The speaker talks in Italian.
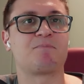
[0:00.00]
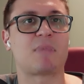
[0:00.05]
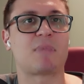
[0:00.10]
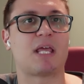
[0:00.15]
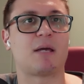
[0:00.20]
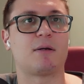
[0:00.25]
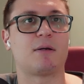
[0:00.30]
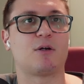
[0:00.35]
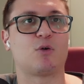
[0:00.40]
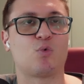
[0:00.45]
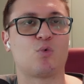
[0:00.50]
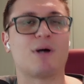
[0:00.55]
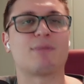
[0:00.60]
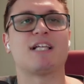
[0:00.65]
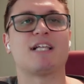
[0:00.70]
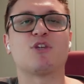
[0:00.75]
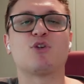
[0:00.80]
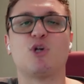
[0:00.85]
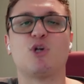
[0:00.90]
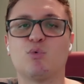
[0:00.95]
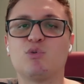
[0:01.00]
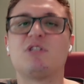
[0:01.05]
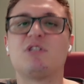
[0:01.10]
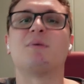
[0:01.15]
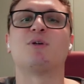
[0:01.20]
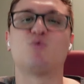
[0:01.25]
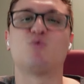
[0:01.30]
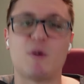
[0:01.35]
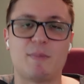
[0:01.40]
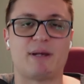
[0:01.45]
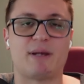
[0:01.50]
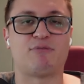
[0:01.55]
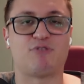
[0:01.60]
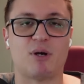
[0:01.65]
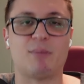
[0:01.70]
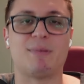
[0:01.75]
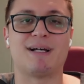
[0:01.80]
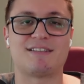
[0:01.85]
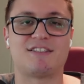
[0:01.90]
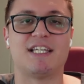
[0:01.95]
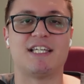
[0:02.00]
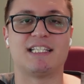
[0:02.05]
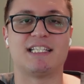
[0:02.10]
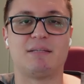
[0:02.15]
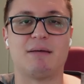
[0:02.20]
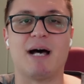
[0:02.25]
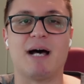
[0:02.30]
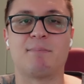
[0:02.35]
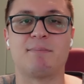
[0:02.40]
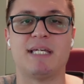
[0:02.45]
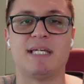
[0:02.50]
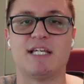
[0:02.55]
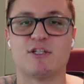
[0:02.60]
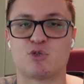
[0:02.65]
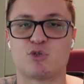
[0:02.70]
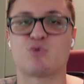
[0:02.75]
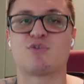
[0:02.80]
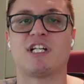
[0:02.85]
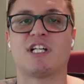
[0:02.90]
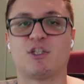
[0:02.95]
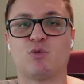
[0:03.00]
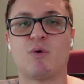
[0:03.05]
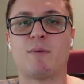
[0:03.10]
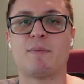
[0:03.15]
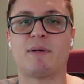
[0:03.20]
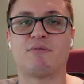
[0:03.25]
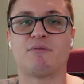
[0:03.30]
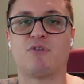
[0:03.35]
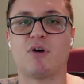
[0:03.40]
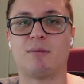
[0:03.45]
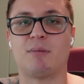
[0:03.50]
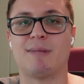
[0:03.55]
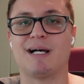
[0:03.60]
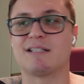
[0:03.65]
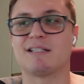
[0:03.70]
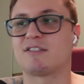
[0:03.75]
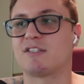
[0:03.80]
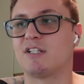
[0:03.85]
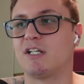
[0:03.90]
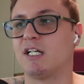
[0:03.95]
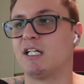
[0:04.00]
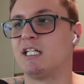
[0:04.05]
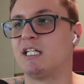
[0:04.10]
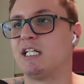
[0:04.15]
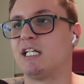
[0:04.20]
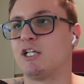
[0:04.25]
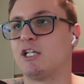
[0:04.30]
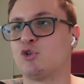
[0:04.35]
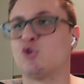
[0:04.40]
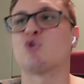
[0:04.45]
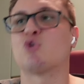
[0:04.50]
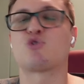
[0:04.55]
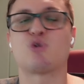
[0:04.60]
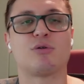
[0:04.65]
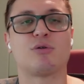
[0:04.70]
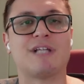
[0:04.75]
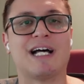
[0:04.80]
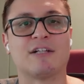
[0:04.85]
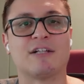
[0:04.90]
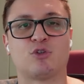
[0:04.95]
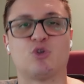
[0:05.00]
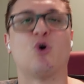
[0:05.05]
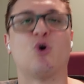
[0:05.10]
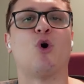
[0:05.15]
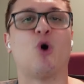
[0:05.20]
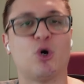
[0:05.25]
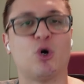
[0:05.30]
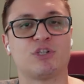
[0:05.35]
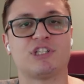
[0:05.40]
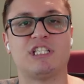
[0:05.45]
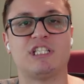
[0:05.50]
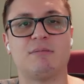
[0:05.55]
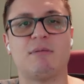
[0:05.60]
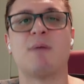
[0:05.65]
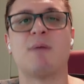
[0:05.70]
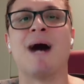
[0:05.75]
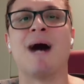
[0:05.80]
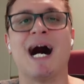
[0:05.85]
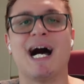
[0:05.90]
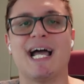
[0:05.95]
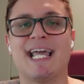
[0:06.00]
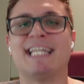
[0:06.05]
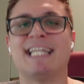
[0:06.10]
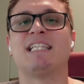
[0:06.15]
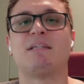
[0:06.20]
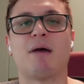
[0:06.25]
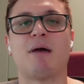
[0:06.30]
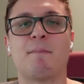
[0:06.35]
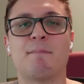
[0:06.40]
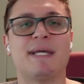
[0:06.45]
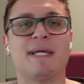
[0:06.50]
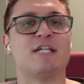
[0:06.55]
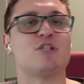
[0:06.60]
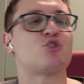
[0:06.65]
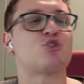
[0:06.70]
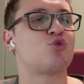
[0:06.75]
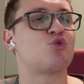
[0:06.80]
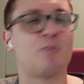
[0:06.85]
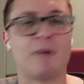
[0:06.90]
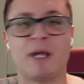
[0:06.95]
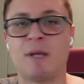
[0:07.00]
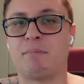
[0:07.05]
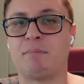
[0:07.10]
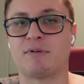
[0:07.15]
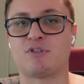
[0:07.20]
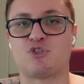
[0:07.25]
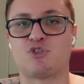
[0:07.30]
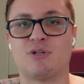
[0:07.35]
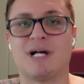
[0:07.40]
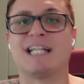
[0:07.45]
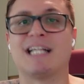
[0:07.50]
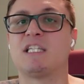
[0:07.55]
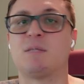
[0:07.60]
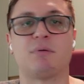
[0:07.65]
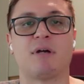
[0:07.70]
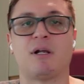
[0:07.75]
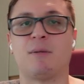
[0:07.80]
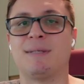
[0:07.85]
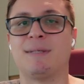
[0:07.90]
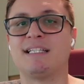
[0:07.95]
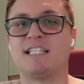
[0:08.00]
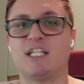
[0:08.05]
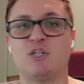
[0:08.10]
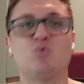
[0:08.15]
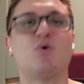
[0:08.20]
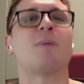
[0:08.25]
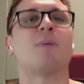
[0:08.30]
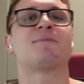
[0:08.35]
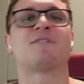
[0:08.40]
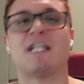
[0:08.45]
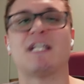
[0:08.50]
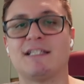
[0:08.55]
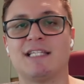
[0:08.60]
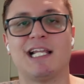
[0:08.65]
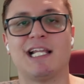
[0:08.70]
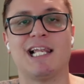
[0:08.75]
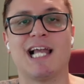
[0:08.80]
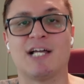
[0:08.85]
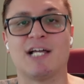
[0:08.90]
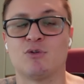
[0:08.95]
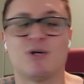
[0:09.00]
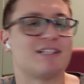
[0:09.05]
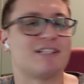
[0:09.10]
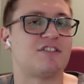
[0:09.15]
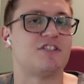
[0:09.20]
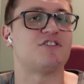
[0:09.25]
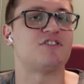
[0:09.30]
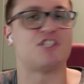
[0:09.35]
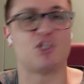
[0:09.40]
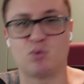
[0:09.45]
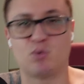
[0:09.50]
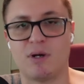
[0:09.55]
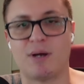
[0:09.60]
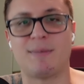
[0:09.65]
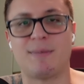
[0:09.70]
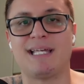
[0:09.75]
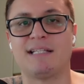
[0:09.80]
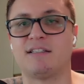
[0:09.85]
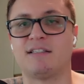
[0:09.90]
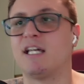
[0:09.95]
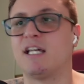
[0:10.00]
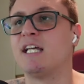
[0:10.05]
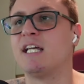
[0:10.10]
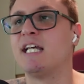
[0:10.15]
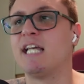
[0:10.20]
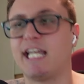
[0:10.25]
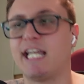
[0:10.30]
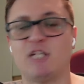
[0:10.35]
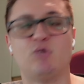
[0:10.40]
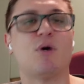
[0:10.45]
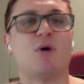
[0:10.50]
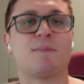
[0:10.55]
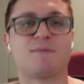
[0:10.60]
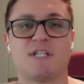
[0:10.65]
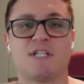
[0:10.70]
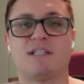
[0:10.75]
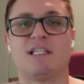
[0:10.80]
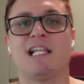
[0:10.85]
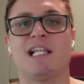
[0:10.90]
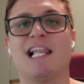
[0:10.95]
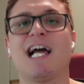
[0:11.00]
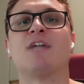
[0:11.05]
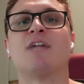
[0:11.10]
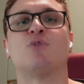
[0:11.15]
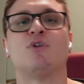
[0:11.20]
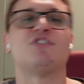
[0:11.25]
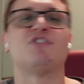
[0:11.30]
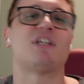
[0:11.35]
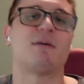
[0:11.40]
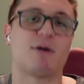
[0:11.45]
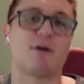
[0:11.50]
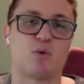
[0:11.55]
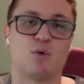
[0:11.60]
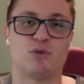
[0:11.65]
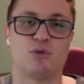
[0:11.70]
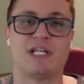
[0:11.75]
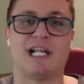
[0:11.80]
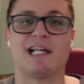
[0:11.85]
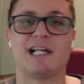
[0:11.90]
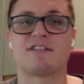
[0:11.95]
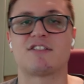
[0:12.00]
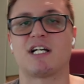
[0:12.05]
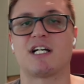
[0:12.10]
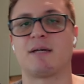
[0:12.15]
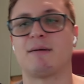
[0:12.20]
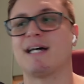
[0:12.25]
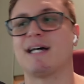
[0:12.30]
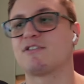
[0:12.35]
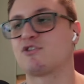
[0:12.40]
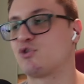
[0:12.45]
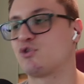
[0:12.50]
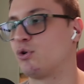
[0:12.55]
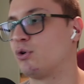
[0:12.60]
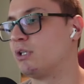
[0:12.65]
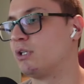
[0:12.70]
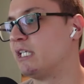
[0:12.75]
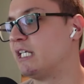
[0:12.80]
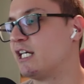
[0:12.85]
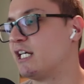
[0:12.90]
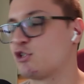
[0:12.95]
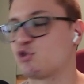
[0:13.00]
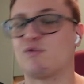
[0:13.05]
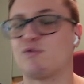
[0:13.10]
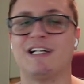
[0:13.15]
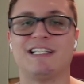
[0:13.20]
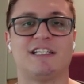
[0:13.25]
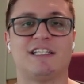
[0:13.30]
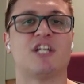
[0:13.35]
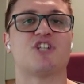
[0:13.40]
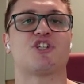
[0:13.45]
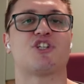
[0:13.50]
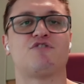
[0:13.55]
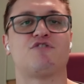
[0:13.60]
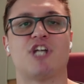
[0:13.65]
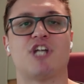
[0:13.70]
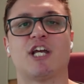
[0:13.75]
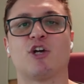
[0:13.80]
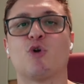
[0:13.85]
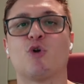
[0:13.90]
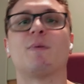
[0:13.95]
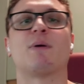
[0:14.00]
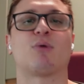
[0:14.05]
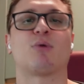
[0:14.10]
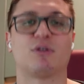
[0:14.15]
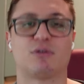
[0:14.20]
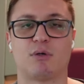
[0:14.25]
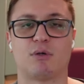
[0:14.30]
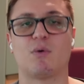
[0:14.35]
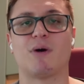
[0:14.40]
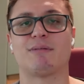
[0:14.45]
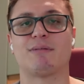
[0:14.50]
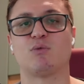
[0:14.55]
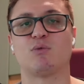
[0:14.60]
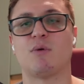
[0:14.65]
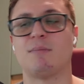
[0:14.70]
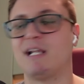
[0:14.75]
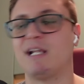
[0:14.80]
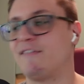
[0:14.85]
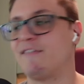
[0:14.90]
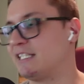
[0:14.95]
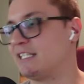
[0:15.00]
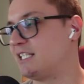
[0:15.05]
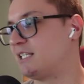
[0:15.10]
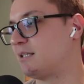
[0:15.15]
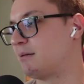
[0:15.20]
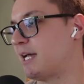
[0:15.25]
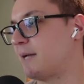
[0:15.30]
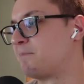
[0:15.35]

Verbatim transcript: guardando le ultime due performance di entrambi, sono state due performance non soltanto ottime, ma entrambe super impressionanti, probabilmente i due upset dell'anno, anzi sicuramente i due upset dell'anno insieme a quello di Alexa Grasso su Valentina Shevchenko per quanto riguarda il 2023